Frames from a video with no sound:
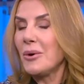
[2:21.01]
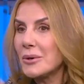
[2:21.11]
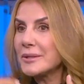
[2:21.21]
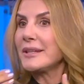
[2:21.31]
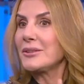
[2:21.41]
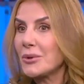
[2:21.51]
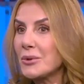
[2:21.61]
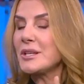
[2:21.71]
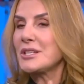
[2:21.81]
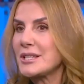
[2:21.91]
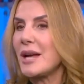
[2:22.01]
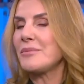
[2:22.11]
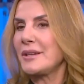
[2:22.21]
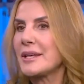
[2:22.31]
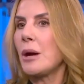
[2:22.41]
oradaki doğru
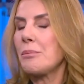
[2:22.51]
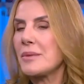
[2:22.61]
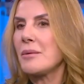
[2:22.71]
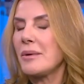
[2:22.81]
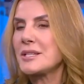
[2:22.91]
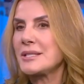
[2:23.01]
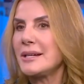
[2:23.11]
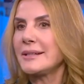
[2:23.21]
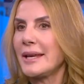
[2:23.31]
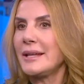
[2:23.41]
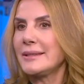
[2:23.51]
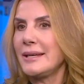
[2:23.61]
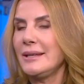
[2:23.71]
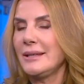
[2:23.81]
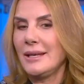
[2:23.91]
işlemleri yapmaya başlarken de